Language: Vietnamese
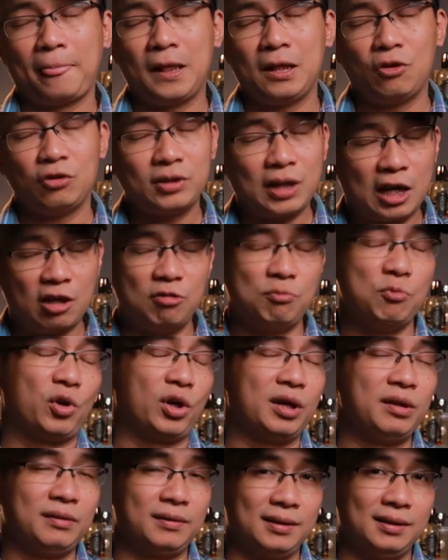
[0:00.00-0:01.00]
nó tạo ra một
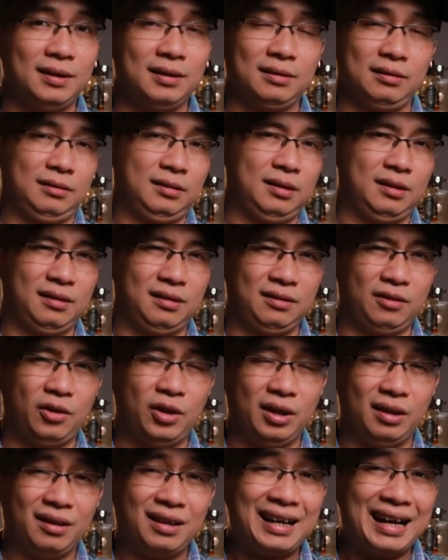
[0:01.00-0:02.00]
ấn tượng uh,
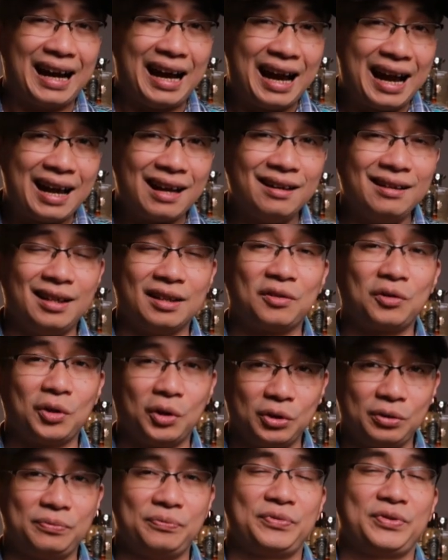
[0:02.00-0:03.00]
gọi là khá là
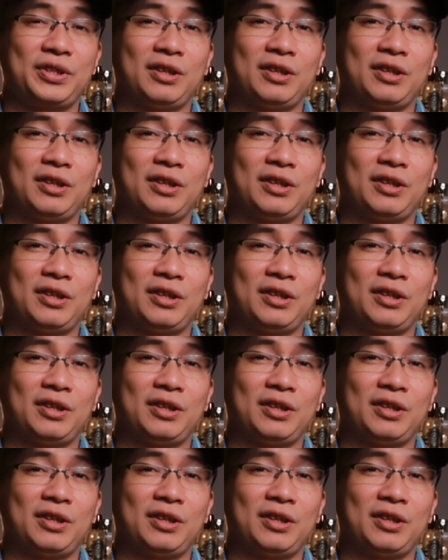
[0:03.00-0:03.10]
tốt